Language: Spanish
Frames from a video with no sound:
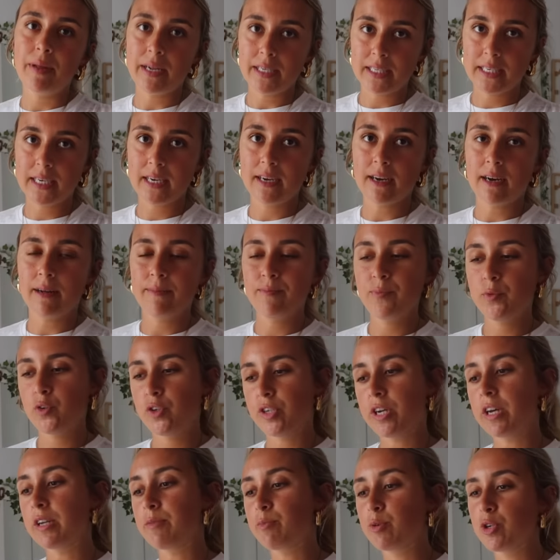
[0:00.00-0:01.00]
mira chica, o
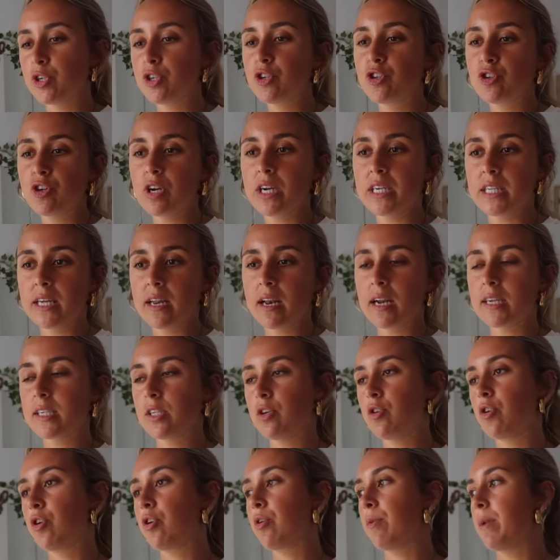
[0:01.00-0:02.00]
sea, después de 8 horas de clase
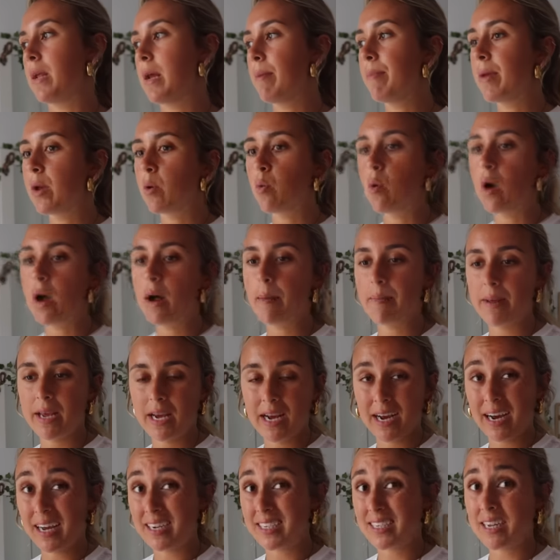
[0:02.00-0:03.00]
yo quiero venir a mi, a mi
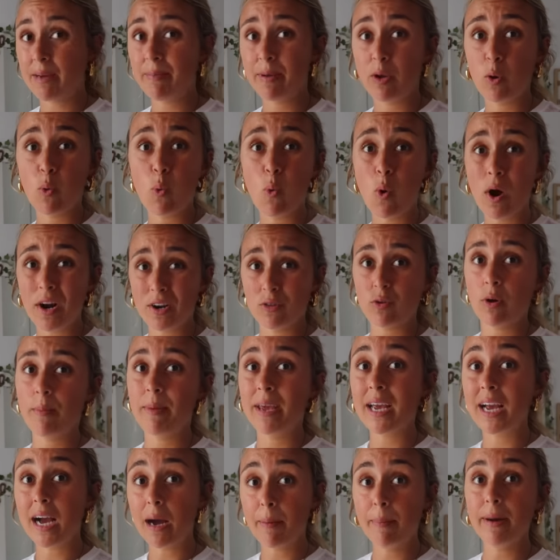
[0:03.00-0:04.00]
casa, a mi cuarto, a
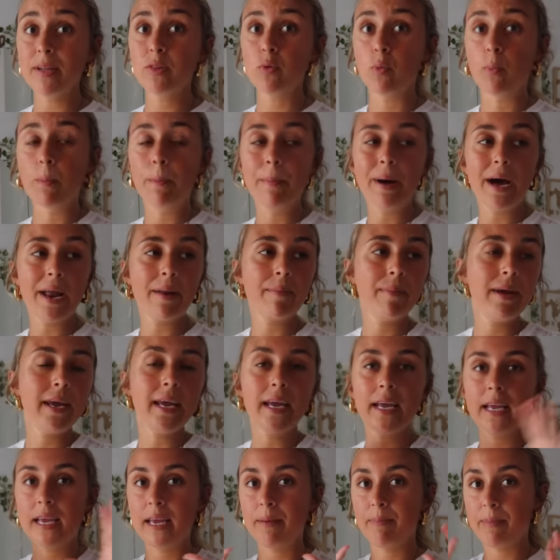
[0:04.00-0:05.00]
mi cama,
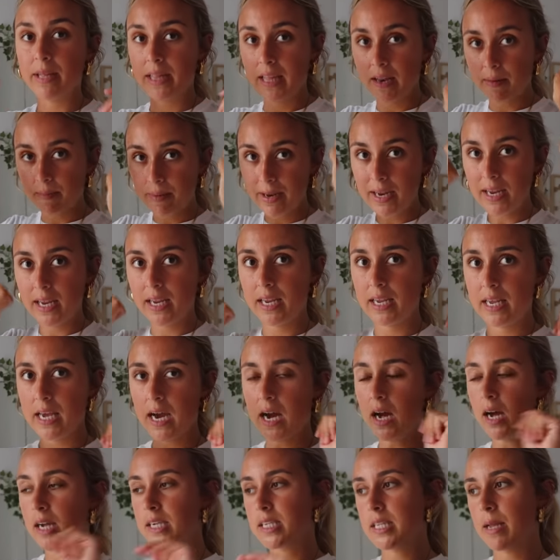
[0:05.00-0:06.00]
tumbarme y meterme y
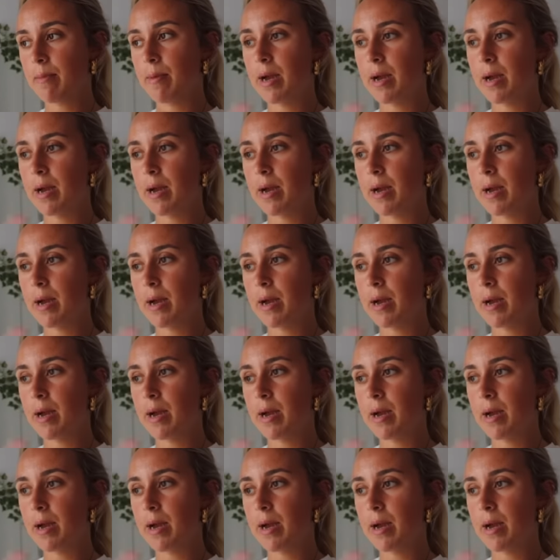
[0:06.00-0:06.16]
ya hasta